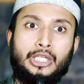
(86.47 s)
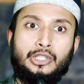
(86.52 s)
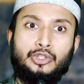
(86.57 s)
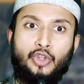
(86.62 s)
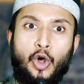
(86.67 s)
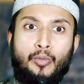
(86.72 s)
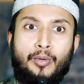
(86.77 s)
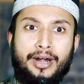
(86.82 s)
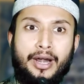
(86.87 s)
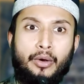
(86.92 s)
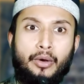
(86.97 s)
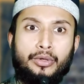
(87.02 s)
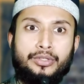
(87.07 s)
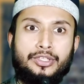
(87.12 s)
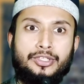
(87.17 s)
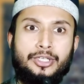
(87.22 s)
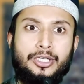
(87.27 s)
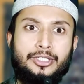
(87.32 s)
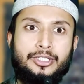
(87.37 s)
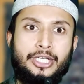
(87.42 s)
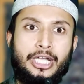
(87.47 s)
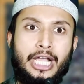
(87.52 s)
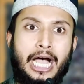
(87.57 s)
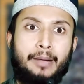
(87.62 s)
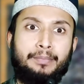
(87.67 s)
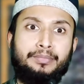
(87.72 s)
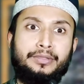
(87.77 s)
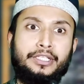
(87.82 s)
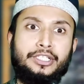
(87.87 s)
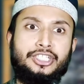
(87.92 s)
তবাটা হচ্ছে যে
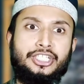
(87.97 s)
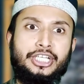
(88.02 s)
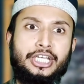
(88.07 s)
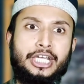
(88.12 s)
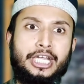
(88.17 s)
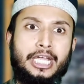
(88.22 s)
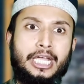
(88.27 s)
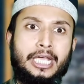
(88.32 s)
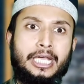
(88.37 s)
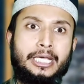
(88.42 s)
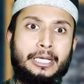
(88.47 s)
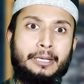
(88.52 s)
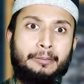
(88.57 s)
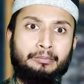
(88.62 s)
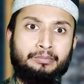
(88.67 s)
আপনি যেই